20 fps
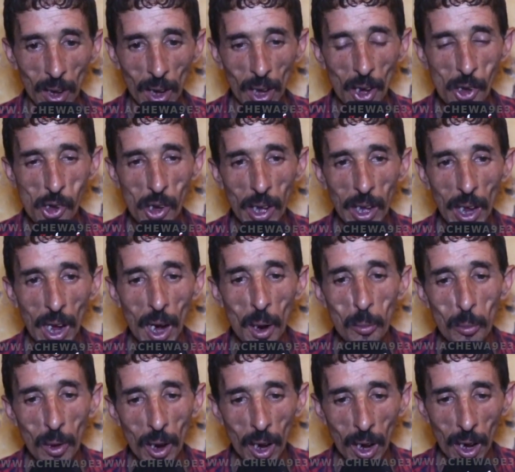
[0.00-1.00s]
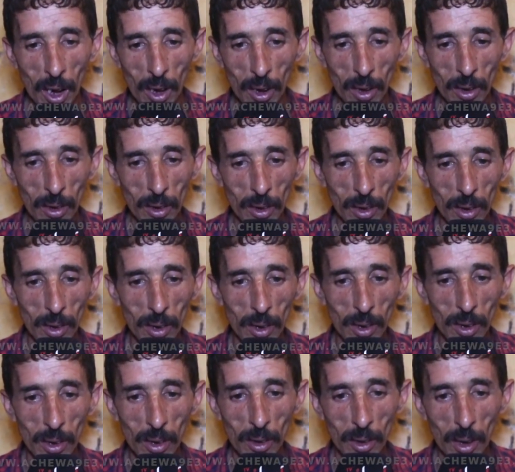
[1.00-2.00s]
خرجت لها امها
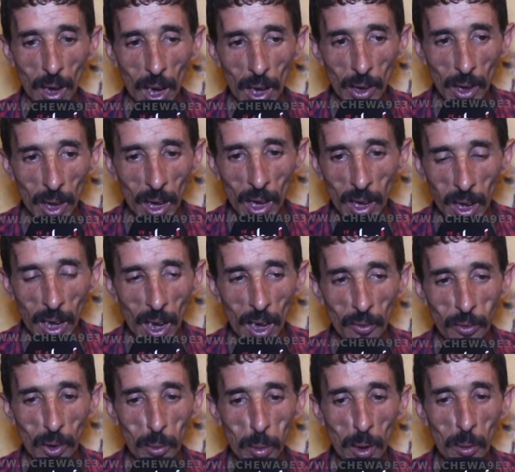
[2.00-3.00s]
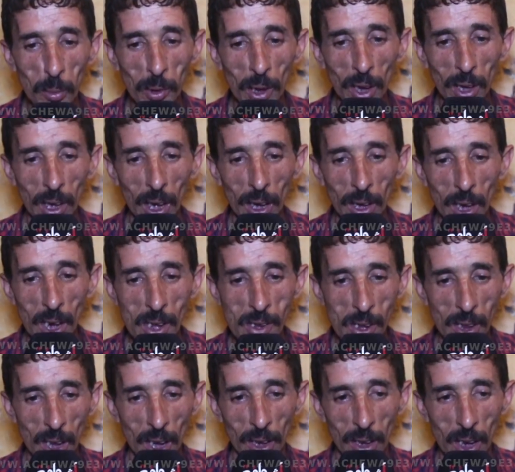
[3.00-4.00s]
عاد قالت لها في الباب نالت عندها
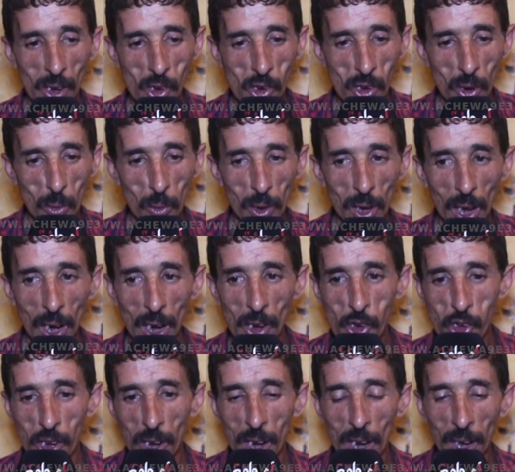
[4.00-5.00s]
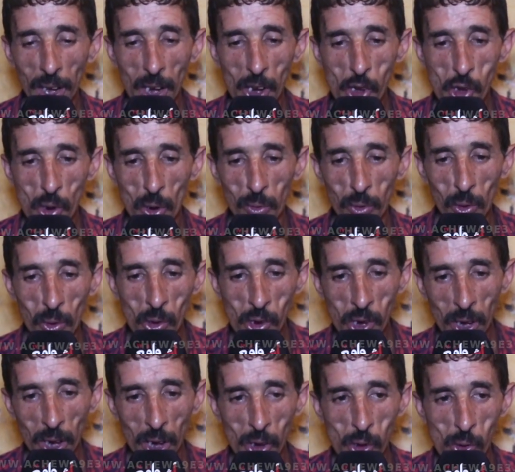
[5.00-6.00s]
زدت عندها الجنويه راه الجيران كيشوفوا
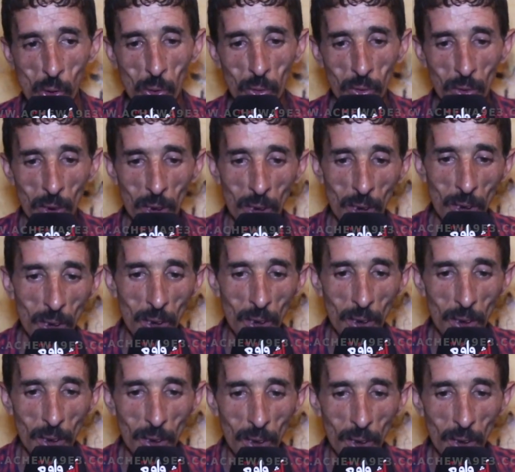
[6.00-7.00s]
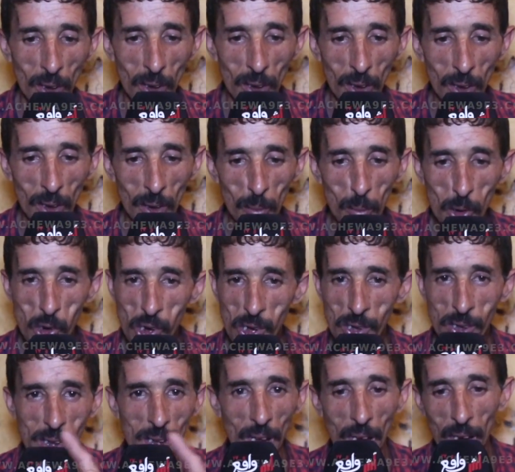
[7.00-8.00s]
كلشي كيشوف ماشي
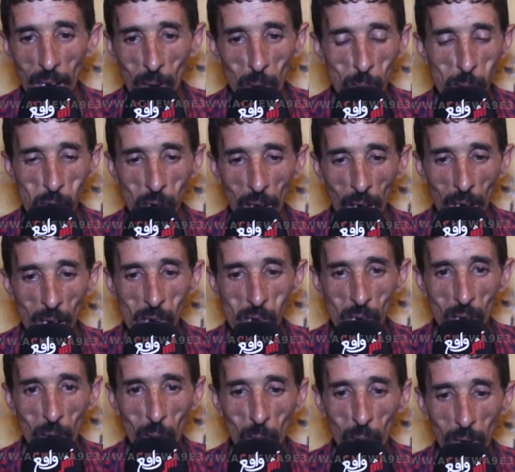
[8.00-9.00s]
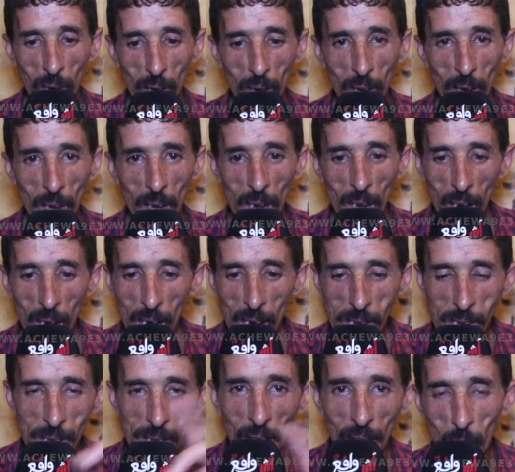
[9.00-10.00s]
زدنا عليهم شي حاجه ولا لا
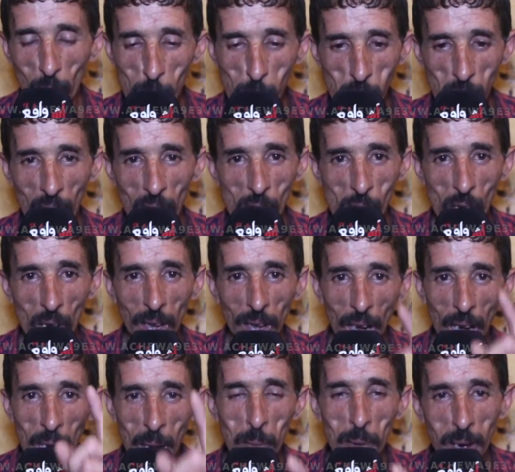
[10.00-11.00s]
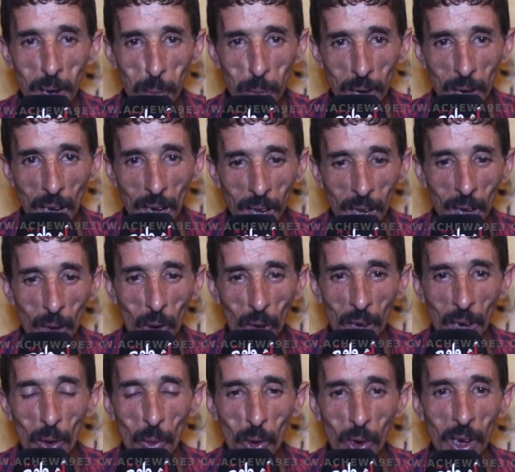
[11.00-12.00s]
زدنا عليهم شي حاجه الطعام بيناتنا
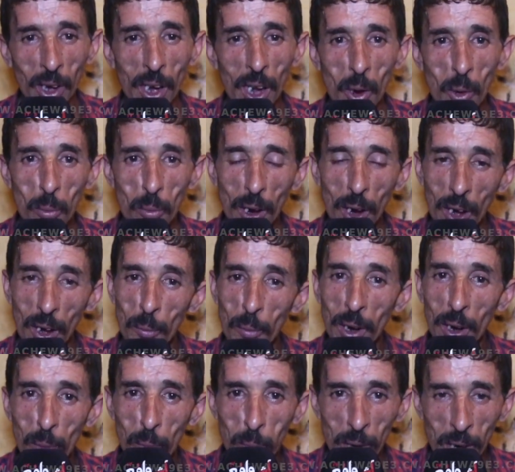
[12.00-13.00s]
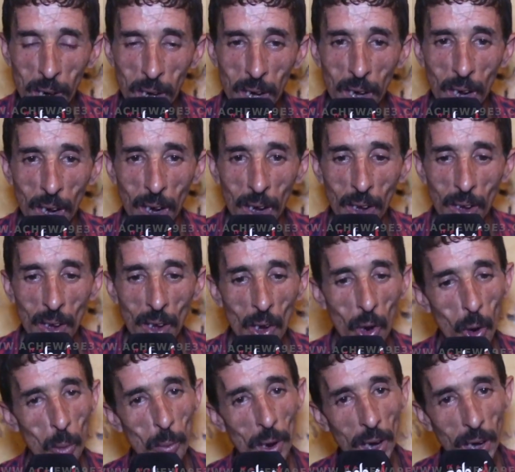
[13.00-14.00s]
وحنا وكناهم بالنيه
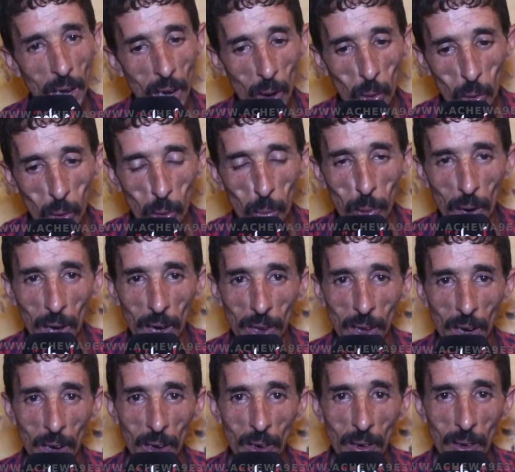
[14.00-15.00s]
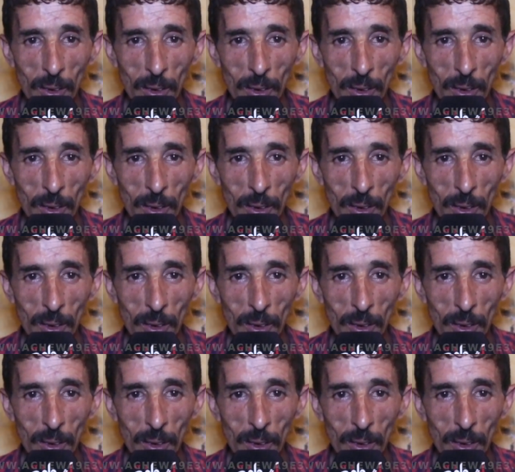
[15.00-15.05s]
وما كياكلوا بالقدر